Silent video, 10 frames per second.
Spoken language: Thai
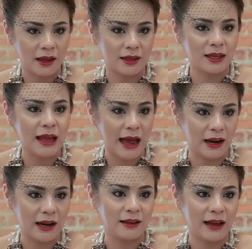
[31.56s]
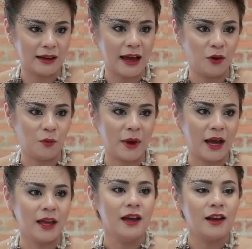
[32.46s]
แต่งที่หนา หนาหนาลงไป
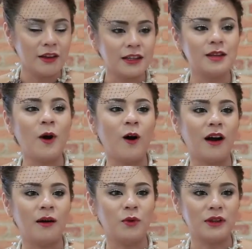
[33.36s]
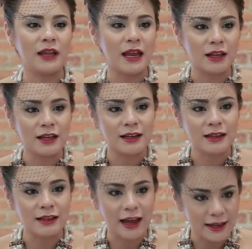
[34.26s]
แล้วอย่างที่บอกค่ะ มดเน้นเรื่อง
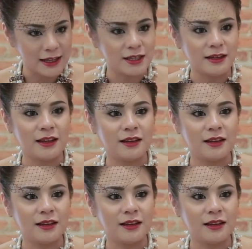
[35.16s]
ไฮไลท์เชด